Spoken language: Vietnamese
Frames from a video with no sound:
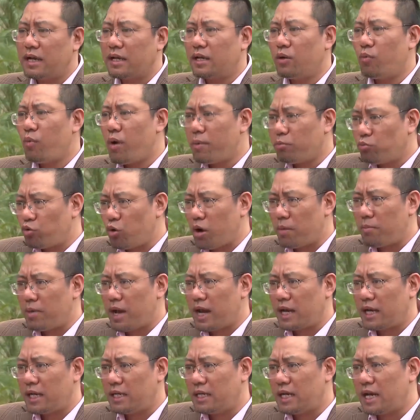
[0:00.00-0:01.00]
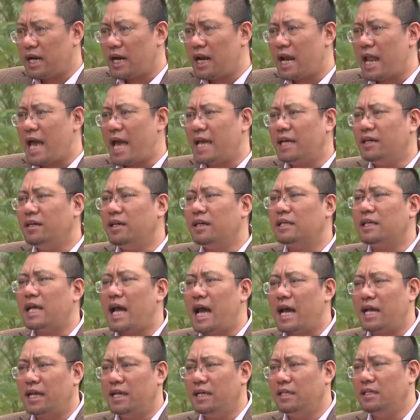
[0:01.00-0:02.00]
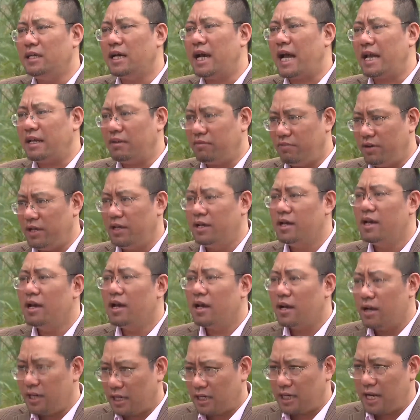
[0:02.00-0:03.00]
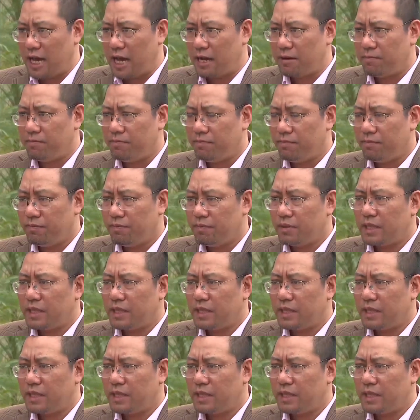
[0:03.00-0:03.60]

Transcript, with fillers: các cái web drama này đang lái người ta đến những hành vi lệch lạc